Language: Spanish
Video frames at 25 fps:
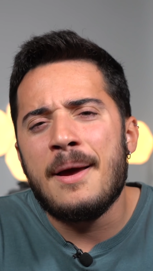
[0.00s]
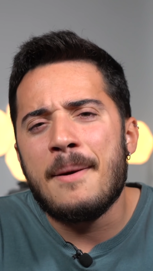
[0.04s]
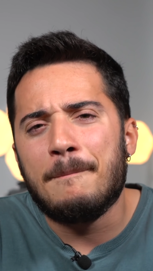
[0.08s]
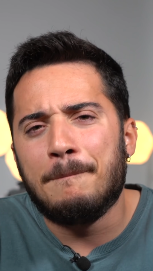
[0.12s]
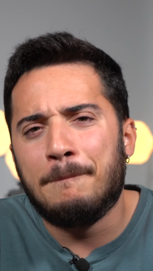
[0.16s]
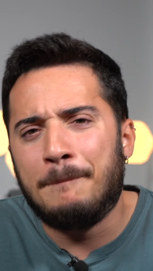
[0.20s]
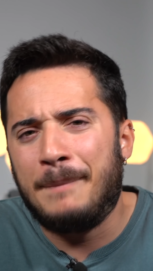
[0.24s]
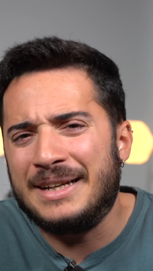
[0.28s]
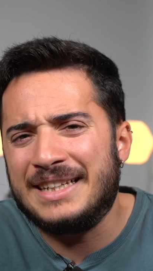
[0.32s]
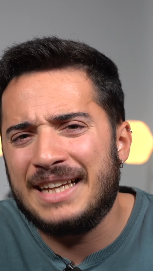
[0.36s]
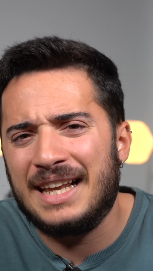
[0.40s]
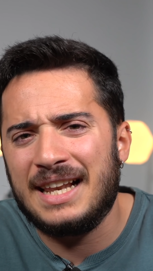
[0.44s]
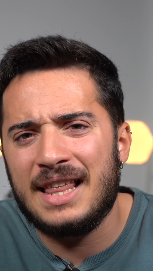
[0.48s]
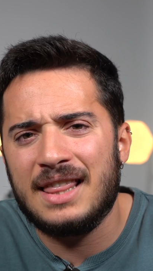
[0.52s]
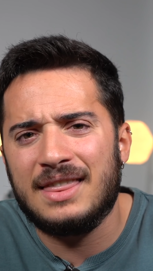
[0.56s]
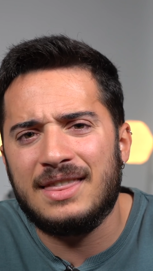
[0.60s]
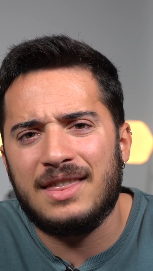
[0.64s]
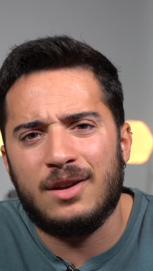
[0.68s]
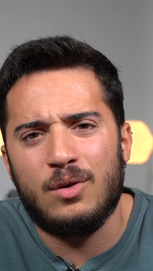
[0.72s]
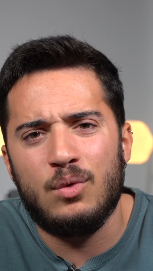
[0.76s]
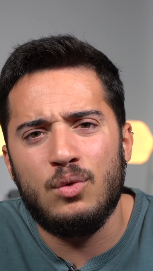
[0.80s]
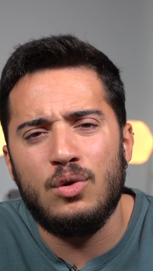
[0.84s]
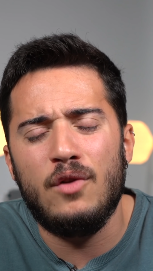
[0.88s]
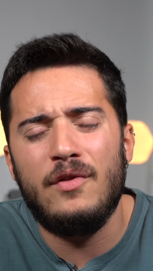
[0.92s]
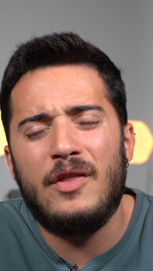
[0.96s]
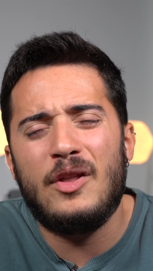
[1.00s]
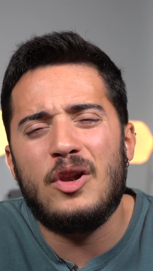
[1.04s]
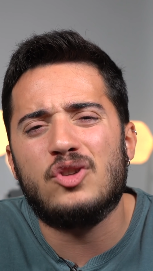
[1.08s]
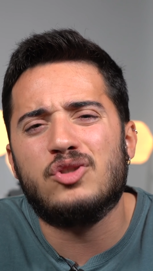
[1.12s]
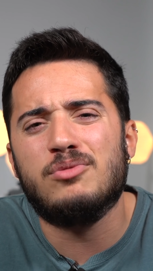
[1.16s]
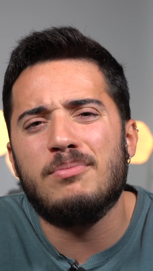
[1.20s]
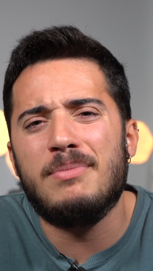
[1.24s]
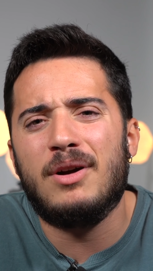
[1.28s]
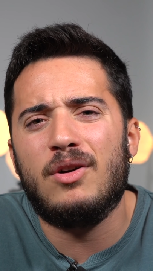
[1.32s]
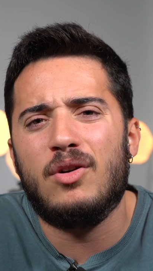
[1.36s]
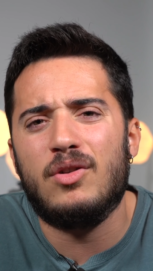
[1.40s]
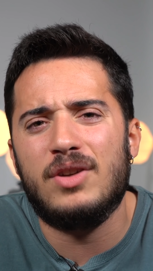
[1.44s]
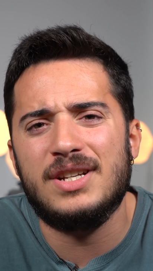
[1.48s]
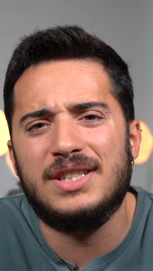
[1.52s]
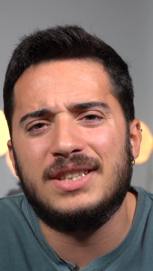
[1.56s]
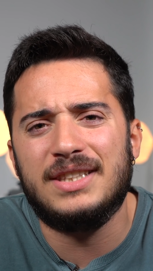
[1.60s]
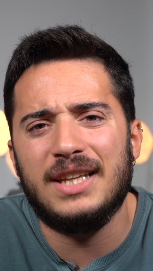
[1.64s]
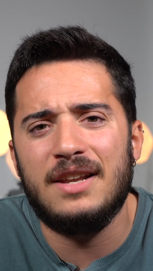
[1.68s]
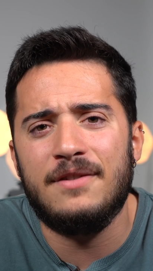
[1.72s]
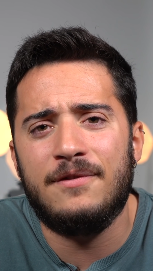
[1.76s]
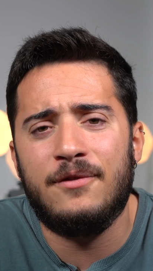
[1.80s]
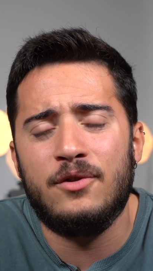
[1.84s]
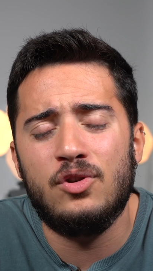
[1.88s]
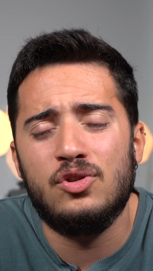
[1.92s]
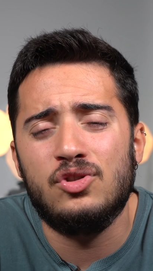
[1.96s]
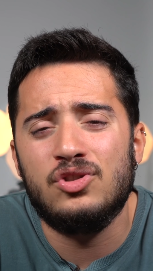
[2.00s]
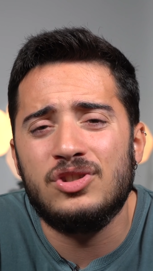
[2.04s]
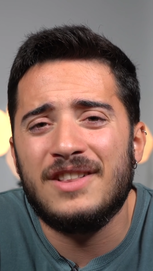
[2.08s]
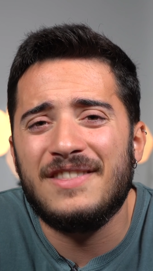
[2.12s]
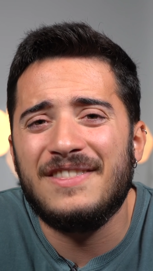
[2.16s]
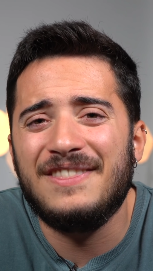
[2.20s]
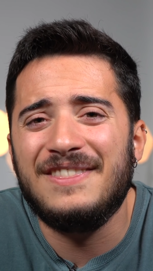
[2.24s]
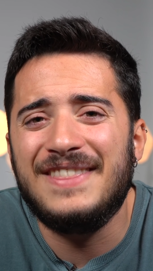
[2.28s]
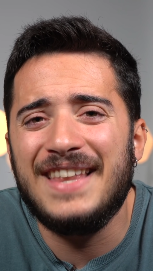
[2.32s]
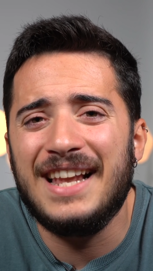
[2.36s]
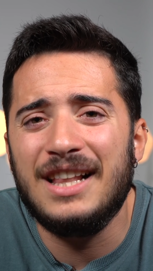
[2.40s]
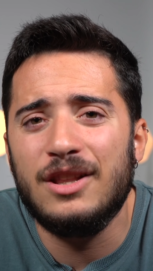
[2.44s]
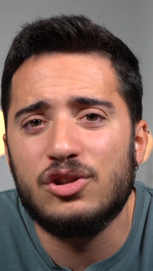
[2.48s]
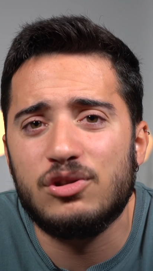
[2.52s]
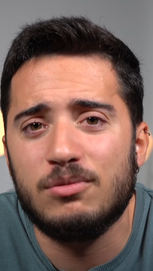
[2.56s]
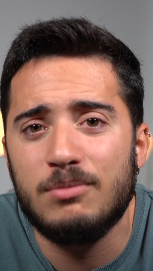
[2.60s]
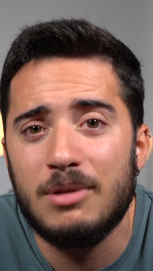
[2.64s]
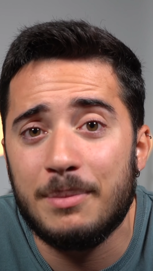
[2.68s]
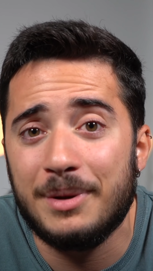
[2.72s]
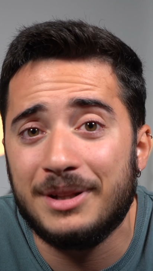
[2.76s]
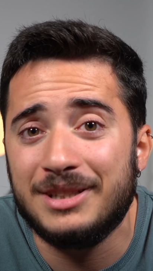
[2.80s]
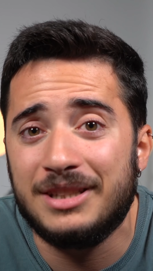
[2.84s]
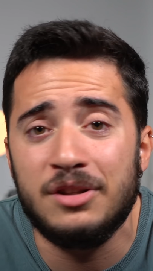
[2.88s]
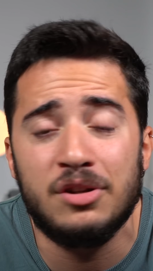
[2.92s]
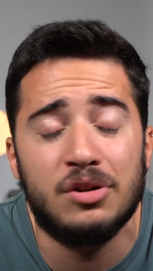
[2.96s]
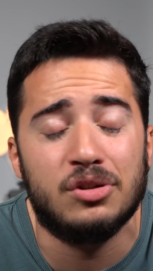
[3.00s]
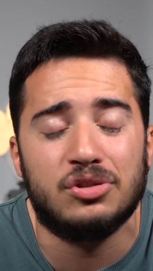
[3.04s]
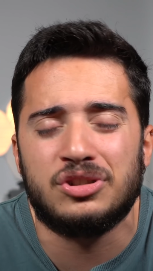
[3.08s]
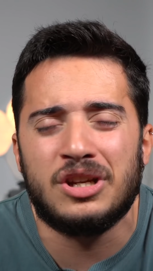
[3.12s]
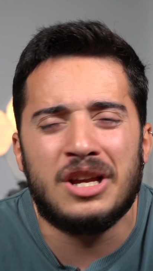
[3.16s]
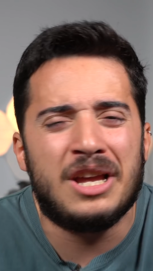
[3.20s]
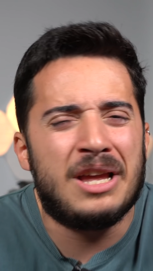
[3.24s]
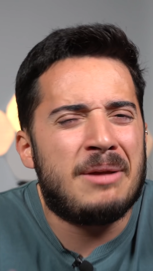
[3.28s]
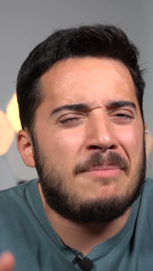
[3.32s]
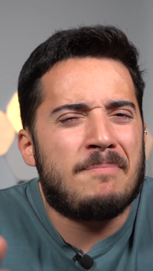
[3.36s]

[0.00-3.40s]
vaya a lanzar uno de los mejores teléfonos de 2022.